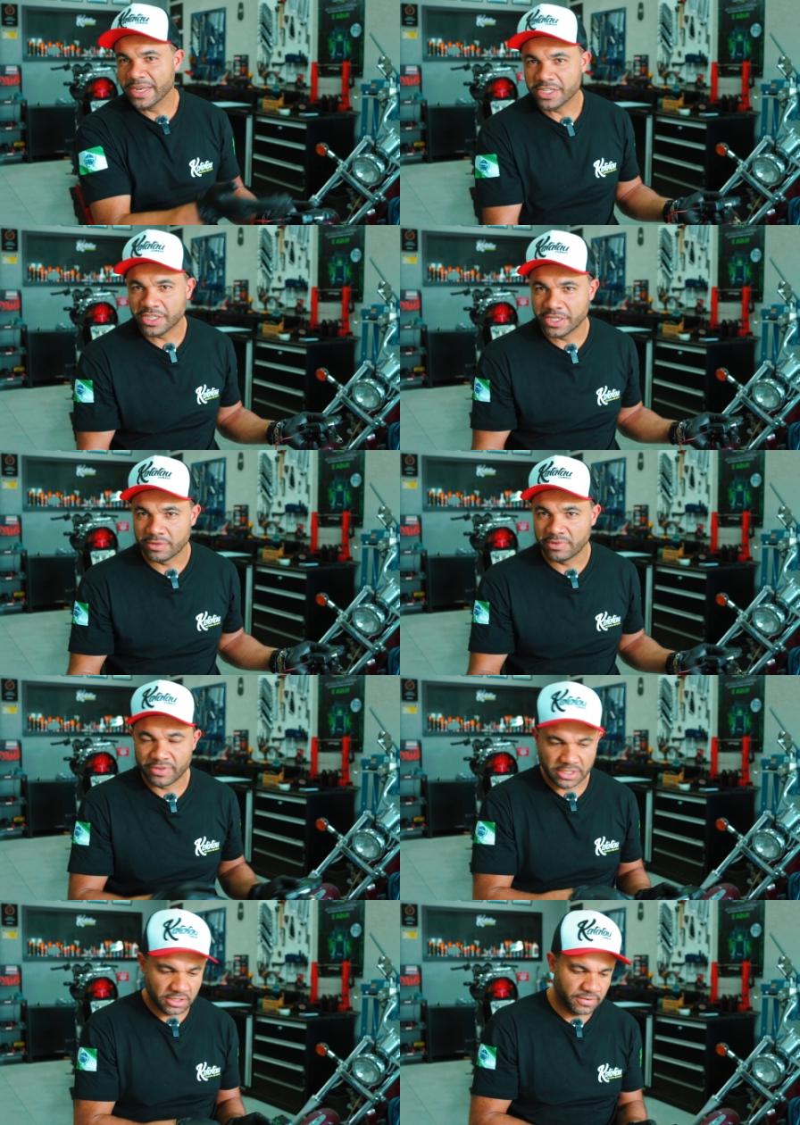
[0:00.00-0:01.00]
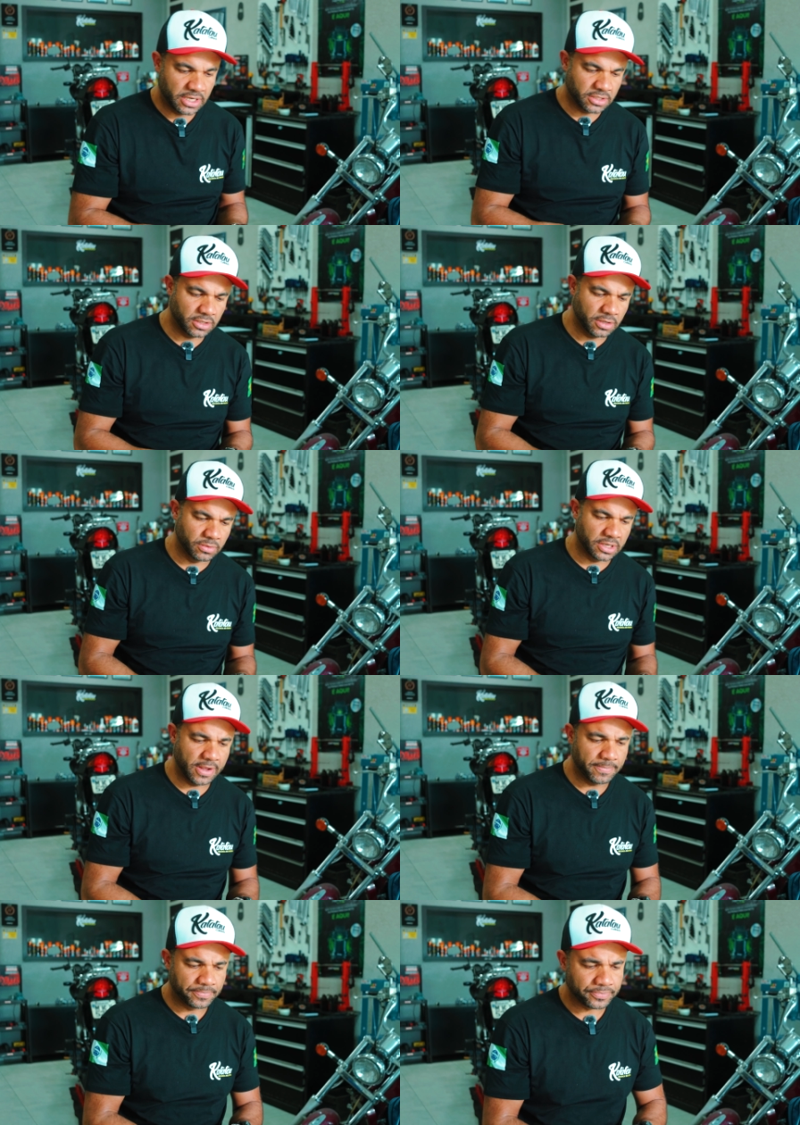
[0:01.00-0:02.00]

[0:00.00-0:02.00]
maletinha, não vai fazer diferença nenhuma, né?